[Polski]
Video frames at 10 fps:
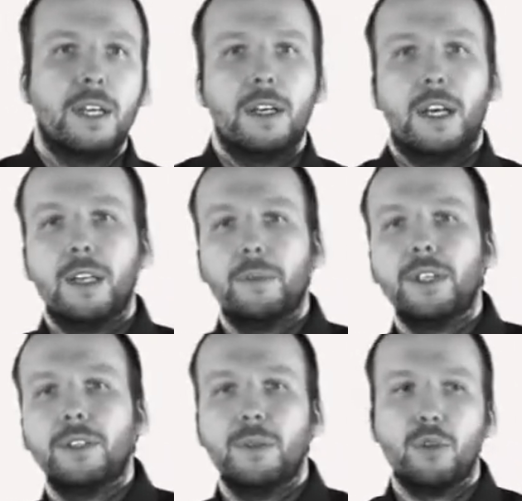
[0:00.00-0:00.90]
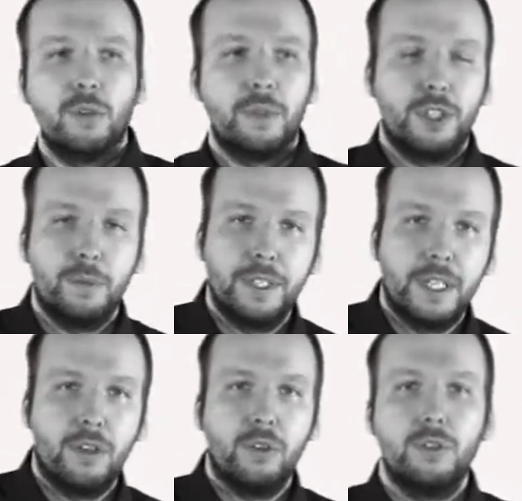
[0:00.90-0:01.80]
Elementy nie mogą na siebie
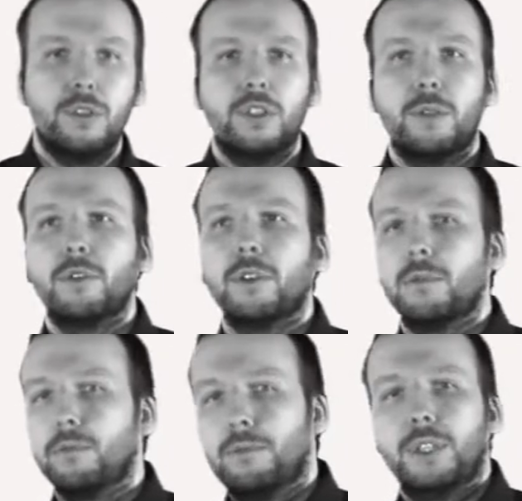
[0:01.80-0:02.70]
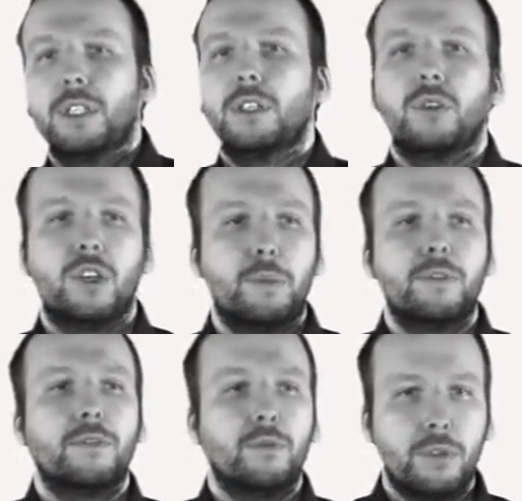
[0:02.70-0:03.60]
zachodzić, nie mogą przestać działać pewne
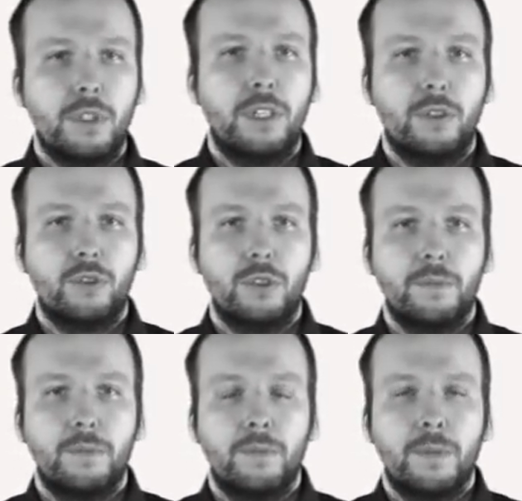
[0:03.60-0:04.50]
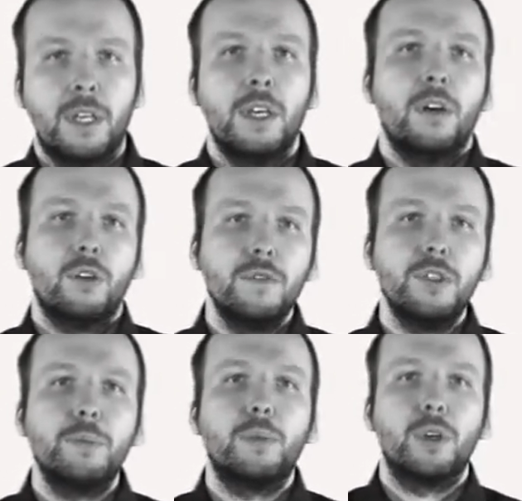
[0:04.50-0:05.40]
funkcjonalności.
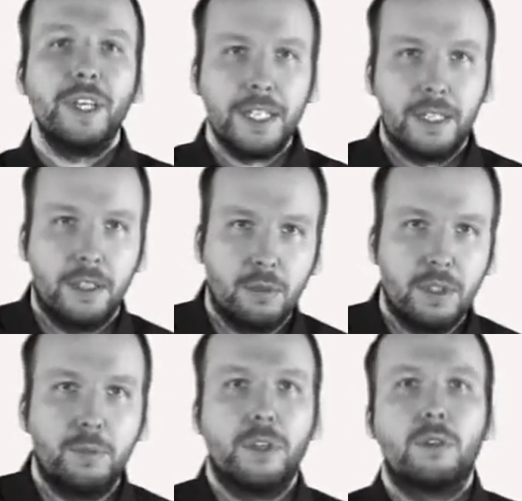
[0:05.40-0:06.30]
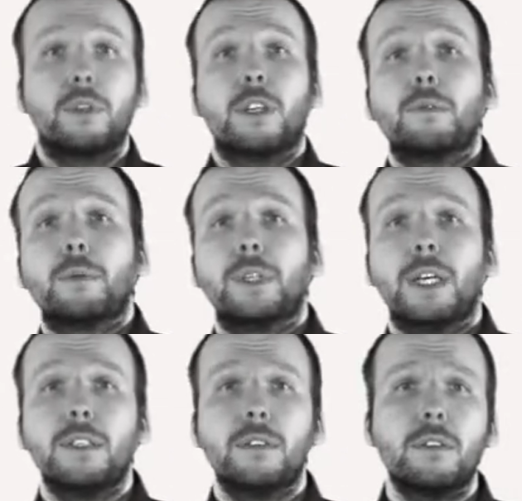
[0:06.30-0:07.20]
Oczywiście projektant, który projektuje taką
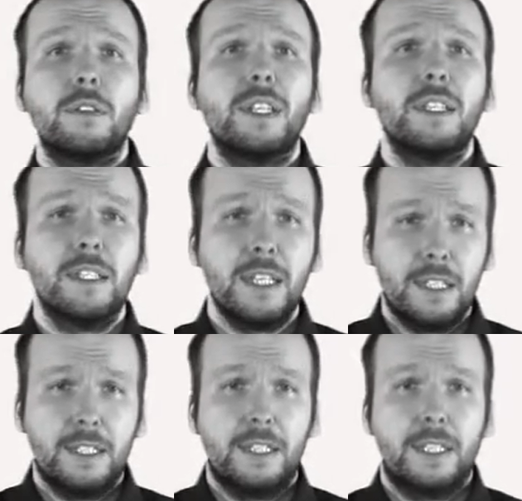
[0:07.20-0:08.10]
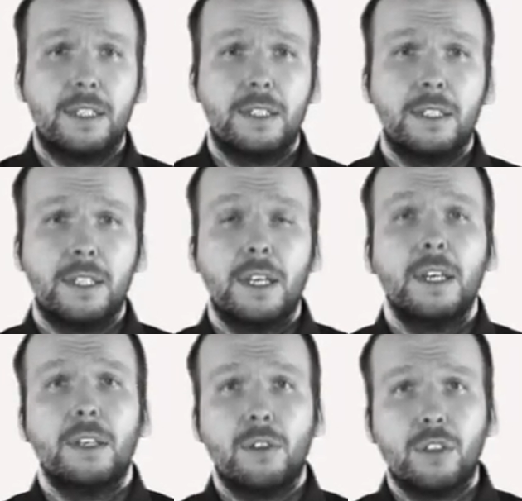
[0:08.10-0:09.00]
aplikację, doskonale zna te zasady
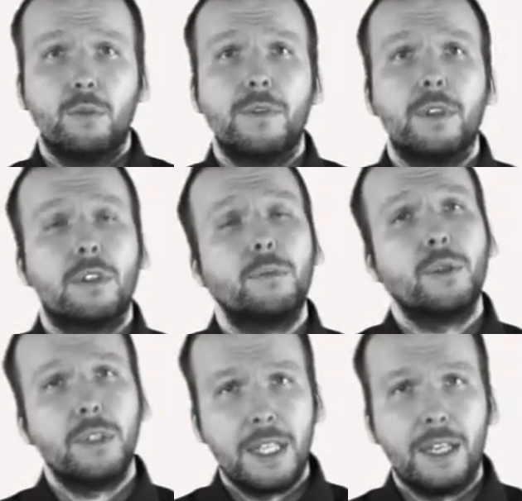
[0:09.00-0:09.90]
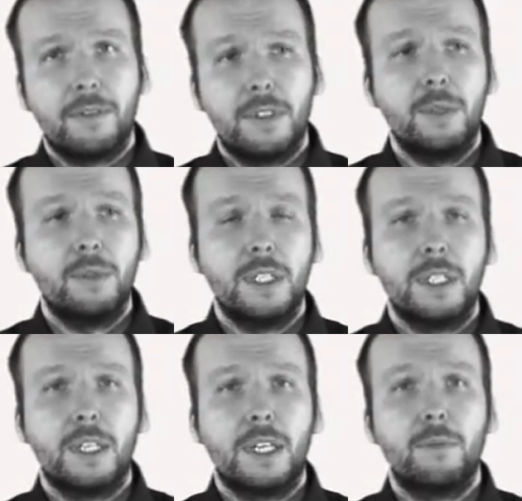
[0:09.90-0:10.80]
i to, co mówię, to są podstawy. Niemniej
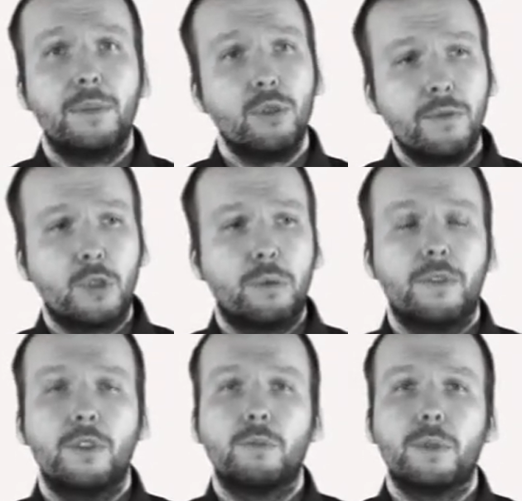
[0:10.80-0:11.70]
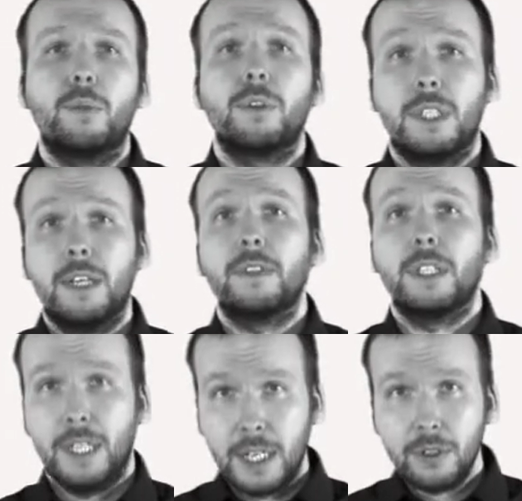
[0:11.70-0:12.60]
jednak my również powinniśmy podstawy
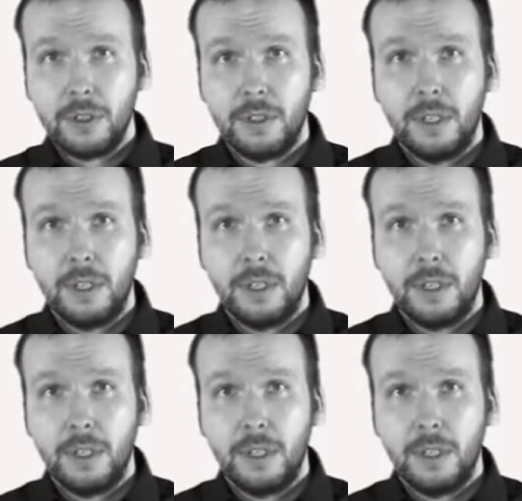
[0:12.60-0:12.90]
znać,